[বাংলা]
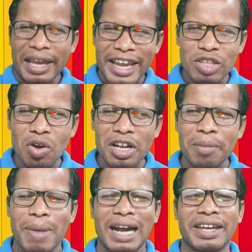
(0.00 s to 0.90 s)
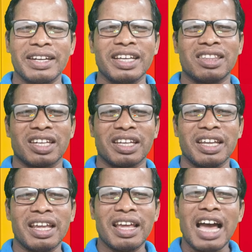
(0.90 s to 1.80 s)
এই ধরনের বাক্যের ক্ষেত্রে
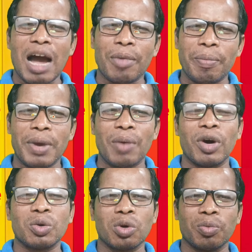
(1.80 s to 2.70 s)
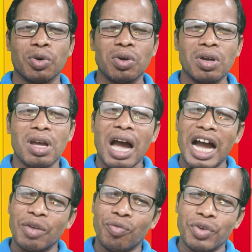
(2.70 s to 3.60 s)
আমরা ব্যবহার করব
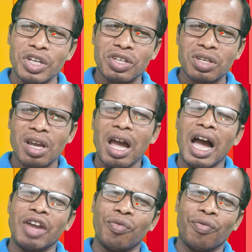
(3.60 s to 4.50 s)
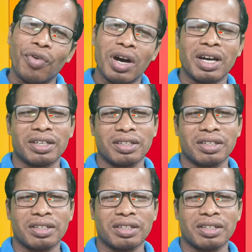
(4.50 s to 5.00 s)
আই উইশ আই ওয়ার